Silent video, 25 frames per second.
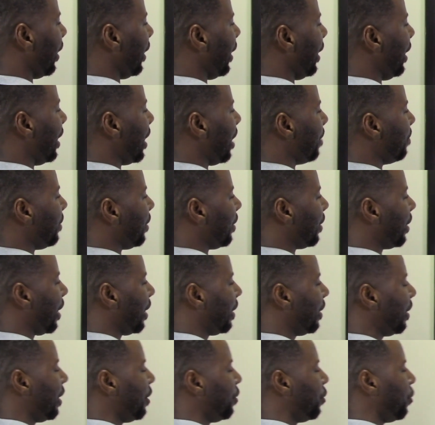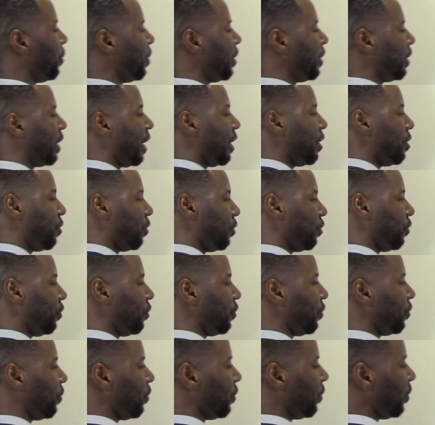y la mitad de
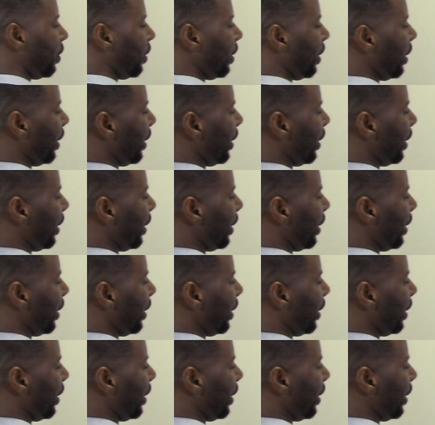98